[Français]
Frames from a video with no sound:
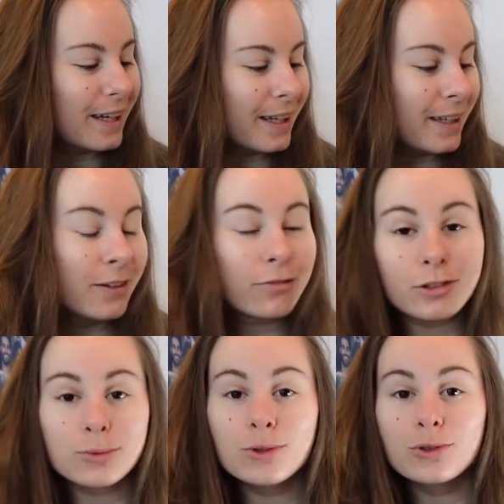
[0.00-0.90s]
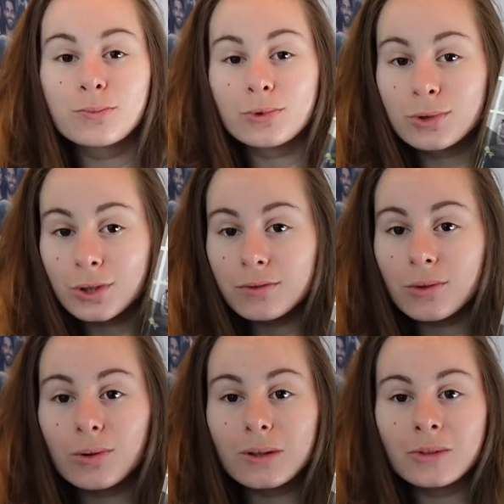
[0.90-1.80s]
Et franchement, je peux que vous
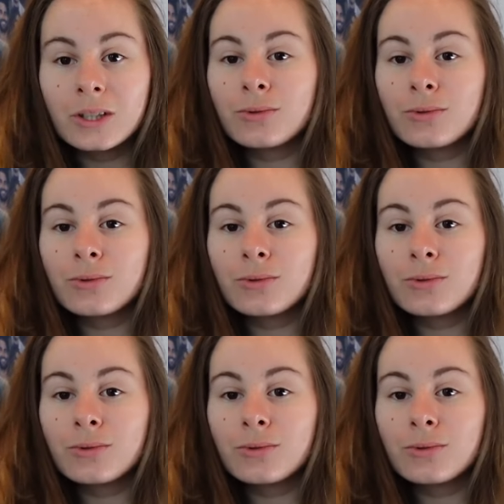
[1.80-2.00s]
le recommander.